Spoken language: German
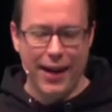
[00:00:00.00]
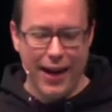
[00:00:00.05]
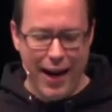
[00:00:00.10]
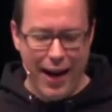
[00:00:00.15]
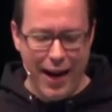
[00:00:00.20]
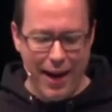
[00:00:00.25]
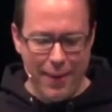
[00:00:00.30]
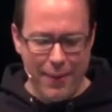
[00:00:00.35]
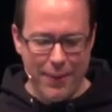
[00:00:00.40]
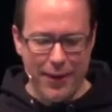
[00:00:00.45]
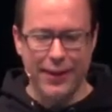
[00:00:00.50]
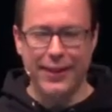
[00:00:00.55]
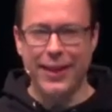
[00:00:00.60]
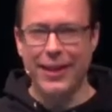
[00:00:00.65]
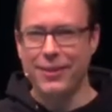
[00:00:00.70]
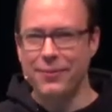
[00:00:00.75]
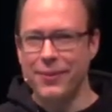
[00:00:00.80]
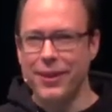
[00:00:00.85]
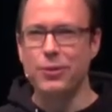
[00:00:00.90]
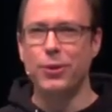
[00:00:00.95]
Aber äh, da
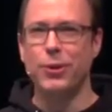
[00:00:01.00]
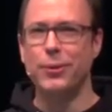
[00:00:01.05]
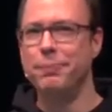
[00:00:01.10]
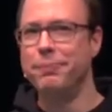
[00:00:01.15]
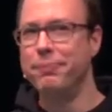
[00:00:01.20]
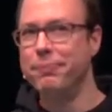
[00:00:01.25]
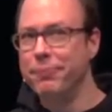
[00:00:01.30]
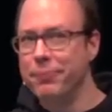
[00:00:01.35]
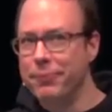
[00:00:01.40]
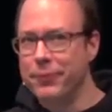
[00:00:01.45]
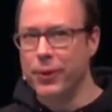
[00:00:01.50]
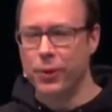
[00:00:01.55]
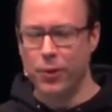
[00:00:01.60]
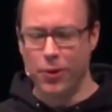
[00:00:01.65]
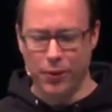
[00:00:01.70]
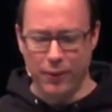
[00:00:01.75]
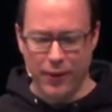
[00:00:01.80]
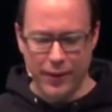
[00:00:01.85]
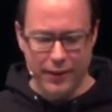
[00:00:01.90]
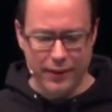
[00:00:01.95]
dachten wir so, hm,
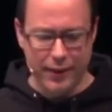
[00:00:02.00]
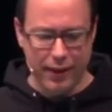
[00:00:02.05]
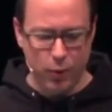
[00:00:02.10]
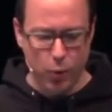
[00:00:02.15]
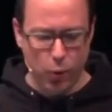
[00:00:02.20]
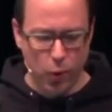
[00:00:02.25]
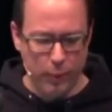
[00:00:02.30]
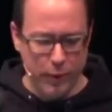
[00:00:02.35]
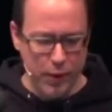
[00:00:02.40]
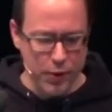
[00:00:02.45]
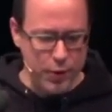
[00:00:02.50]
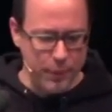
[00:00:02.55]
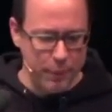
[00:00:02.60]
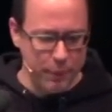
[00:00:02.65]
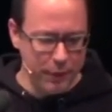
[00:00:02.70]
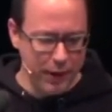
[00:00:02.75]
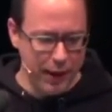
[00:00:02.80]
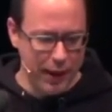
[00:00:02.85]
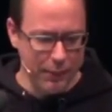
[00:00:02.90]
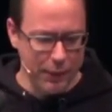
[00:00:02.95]
irgendwas ist da komisch.
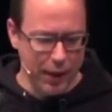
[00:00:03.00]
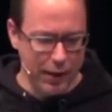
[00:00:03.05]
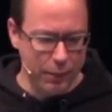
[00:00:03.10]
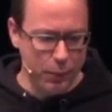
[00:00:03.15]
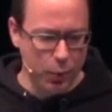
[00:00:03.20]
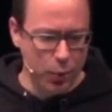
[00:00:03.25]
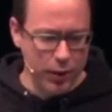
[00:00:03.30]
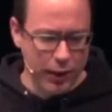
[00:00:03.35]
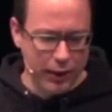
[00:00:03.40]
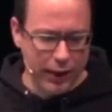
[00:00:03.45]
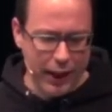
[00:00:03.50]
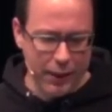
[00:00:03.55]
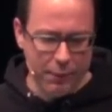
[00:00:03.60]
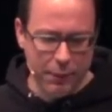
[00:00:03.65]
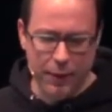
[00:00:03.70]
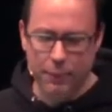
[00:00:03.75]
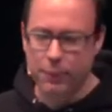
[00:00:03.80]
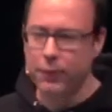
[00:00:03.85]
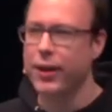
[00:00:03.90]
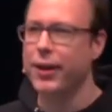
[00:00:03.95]
Haben dann am Montag direkt
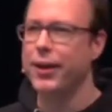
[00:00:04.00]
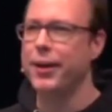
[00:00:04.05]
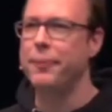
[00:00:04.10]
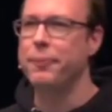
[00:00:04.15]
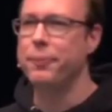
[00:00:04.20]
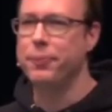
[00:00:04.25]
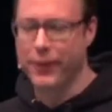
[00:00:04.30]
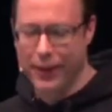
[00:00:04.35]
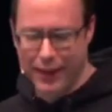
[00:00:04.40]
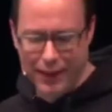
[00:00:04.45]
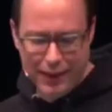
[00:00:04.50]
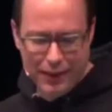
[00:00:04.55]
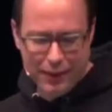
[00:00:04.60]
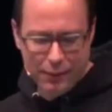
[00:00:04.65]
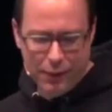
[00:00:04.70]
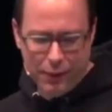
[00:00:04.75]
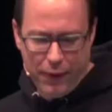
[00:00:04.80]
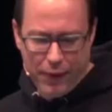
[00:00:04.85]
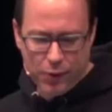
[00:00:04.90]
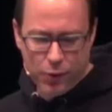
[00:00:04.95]
beim ähm,
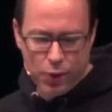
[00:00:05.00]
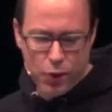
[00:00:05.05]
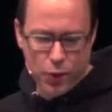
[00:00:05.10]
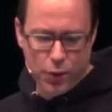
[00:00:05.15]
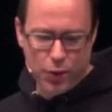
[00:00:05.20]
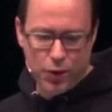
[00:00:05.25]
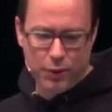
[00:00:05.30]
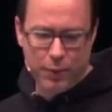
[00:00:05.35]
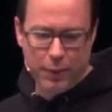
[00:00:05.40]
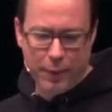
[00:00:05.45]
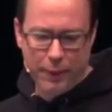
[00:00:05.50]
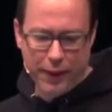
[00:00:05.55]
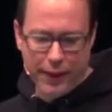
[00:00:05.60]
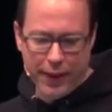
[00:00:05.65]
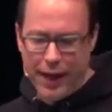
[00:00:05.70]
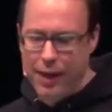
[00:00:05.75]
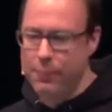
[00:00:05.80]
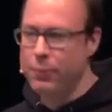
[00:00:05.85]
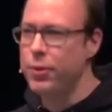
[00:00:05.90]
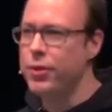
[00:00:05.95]
Verfassungsschutz, beim
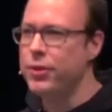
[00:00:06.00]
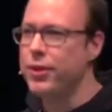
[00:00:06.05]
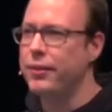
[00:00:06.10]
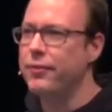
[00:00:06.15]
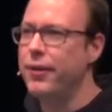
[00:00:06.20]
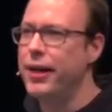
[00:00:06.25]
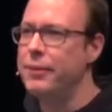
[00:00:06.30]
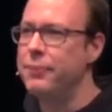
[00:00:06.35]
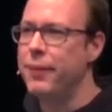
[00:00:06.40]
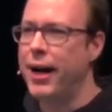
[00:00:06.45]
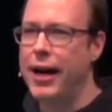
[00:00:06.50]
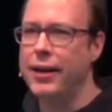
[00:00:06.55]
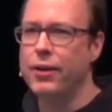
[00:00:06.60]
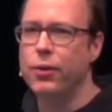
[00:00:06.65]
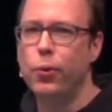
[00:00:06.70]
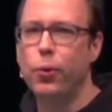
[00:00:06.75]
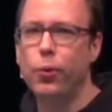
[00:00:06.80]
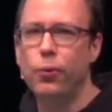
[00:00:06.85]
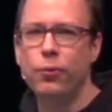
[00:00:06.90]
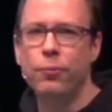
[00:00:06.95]
Generalbundesanwalt mal
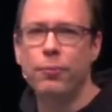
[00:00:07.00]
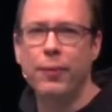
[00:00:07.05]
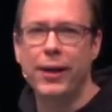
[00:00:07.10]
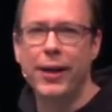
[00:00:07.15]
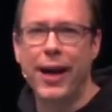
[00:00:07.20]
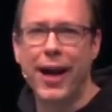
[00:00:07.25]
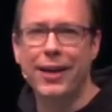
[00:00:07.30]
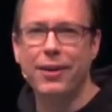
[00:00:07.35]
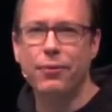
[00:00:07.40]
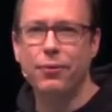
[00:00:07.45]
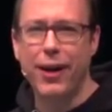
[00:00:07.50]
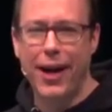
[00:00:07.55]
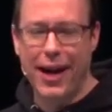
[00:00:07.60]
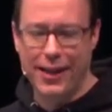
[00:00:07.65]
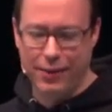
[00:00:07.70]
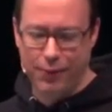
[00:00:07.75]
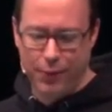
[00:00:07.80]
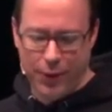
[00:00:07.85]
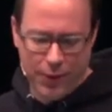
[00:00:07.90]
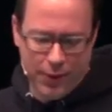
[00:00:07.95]
angerufen, mal
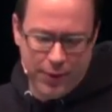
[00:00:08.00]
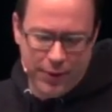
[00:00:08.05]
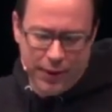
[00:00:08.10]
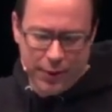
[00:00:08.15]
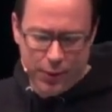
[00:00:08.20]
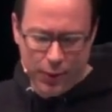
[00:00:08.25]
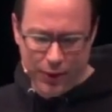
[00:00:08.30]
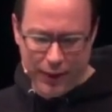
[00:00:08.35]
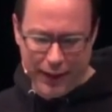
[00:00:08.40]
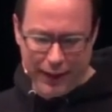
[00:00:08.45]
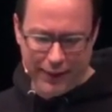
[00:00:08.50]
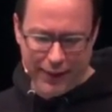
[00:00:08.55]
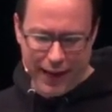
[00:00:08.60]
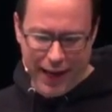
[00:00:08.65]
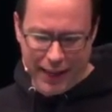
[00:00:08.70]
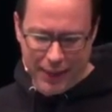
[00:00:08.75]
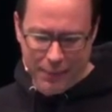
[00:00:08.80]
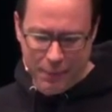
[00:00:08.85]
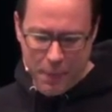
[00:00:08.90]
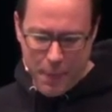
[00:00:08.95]
nachgefragt. Die wollten uns natürlich nichts
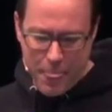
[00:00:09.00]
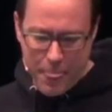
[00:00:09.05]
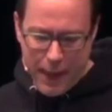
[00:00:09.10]
sagen.